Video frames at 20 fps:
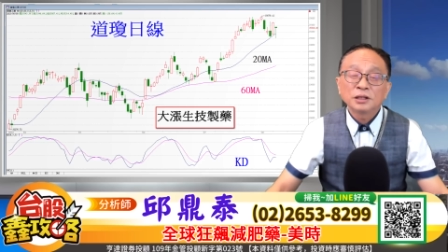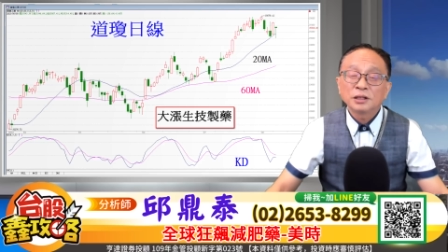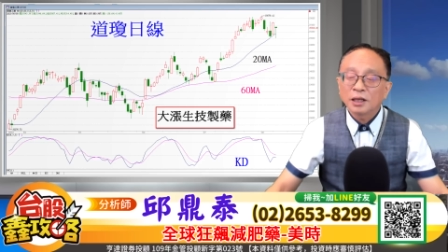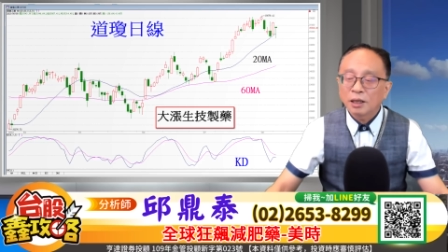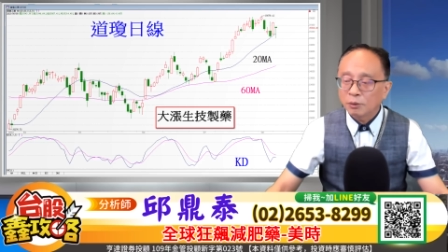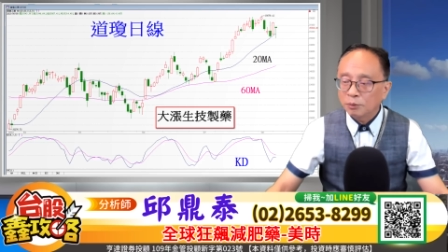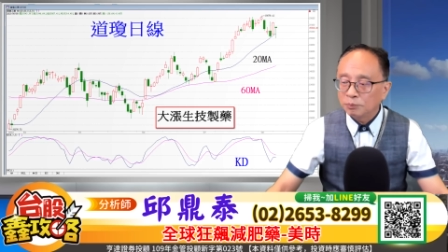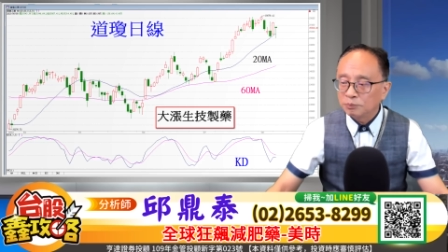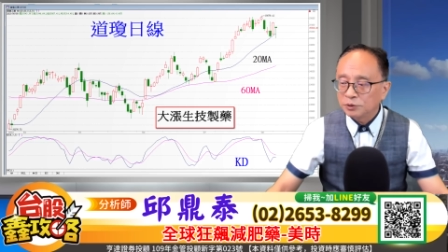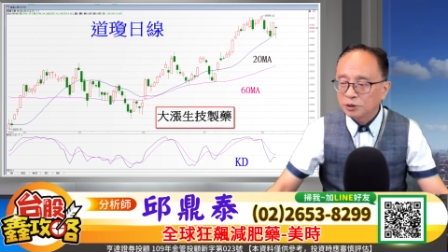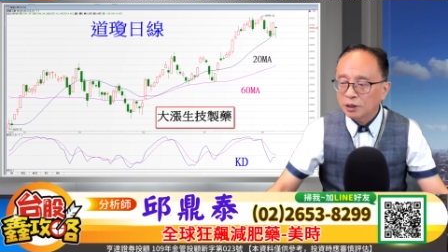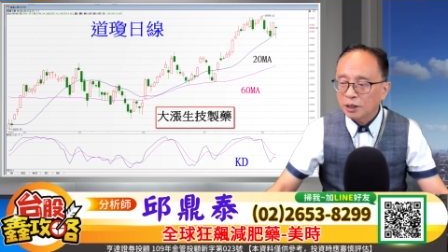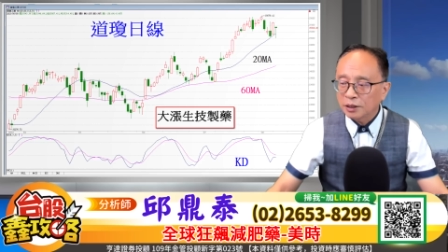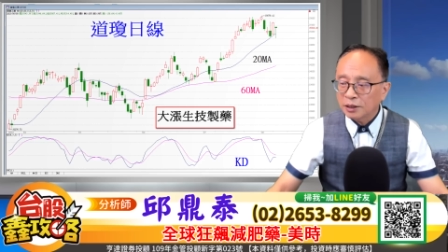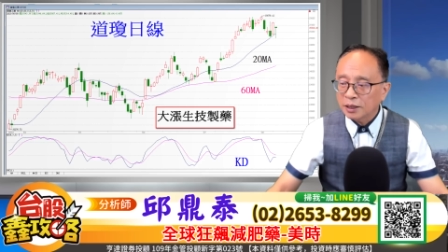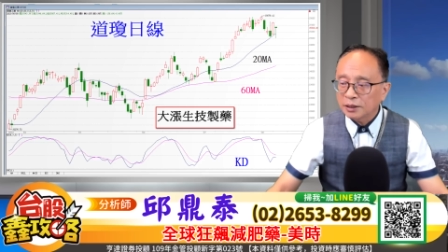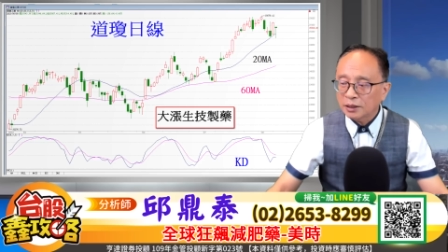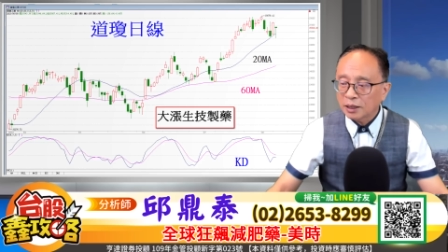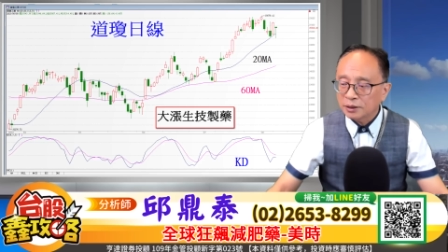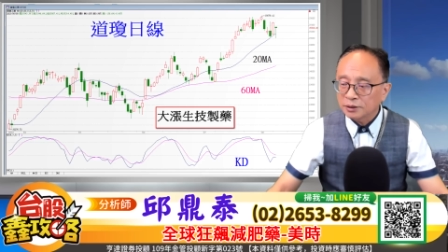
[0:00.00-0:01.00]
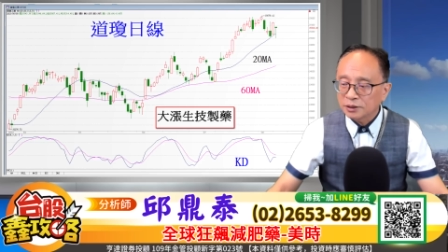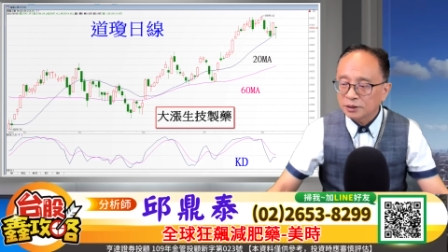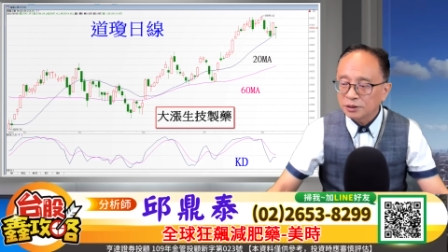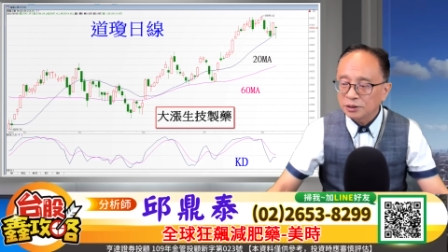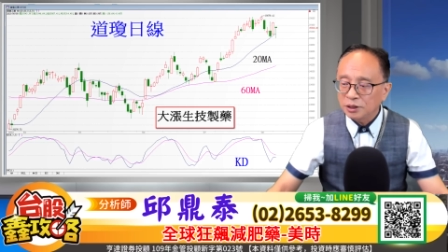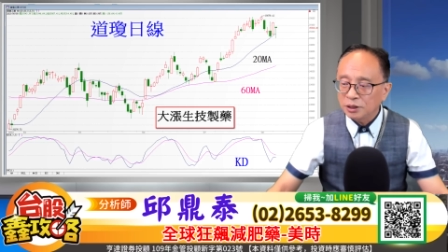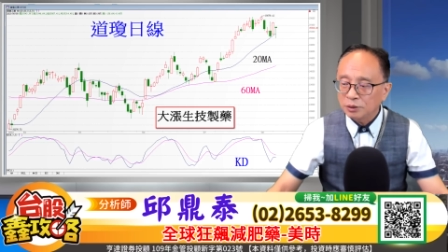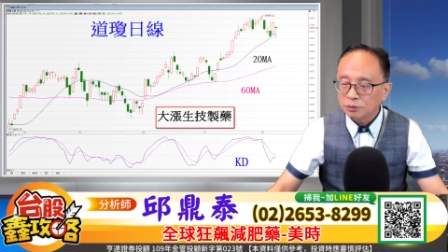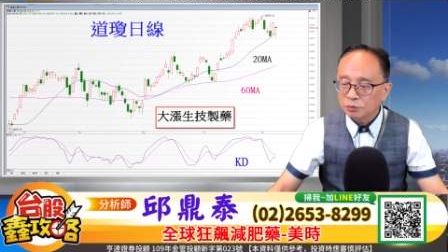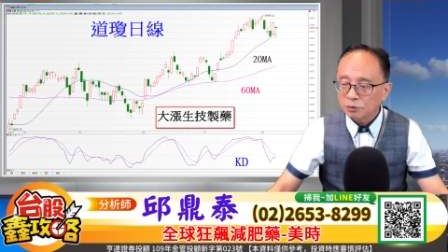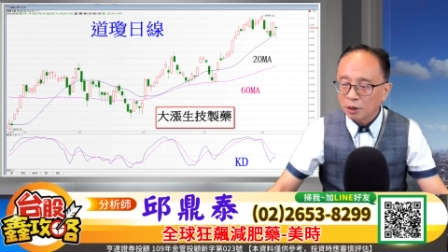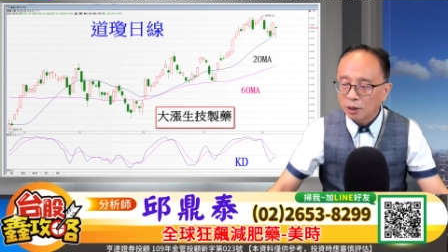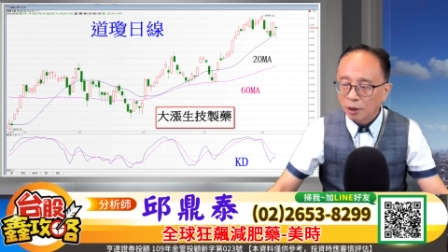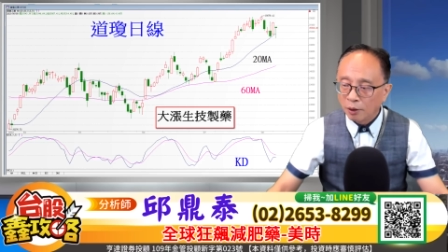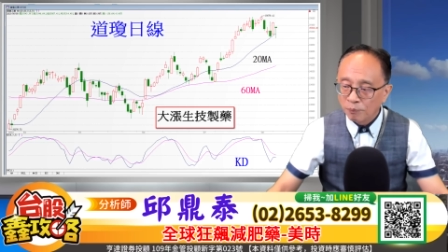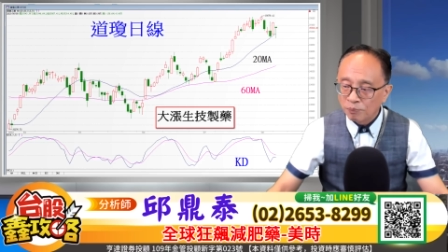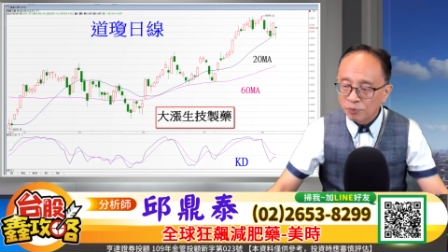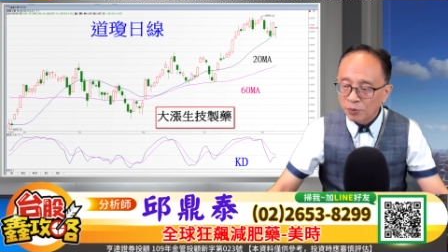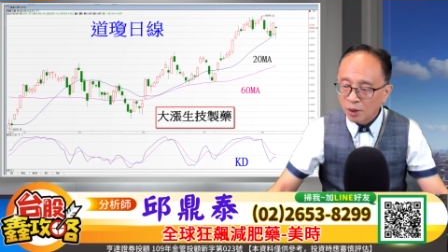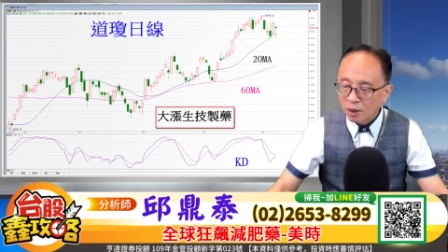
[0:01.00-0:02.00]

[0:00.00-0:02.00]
等下我们去看那一档升绩股啊。